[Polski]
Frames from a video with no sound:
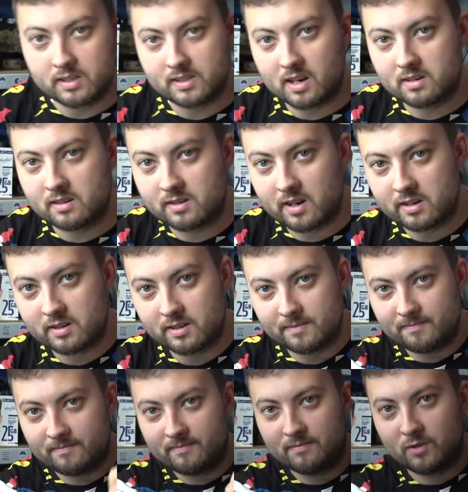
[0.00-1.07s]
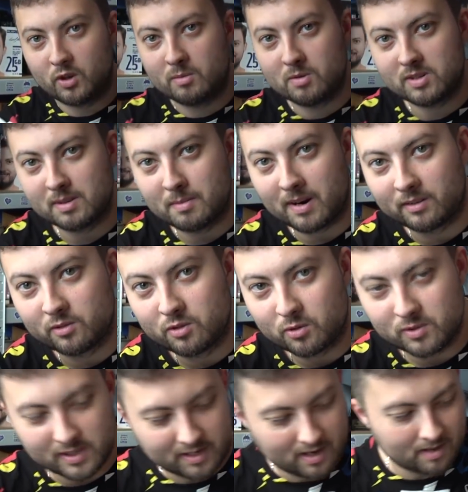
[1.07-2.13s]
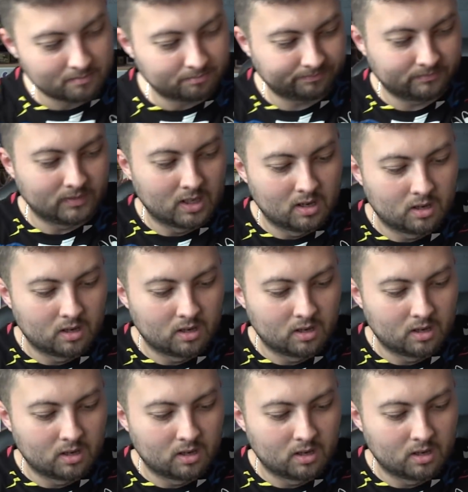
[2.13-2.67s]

Ale jeżeli straszne rzeczy, to nie może zabraknąć kocyka.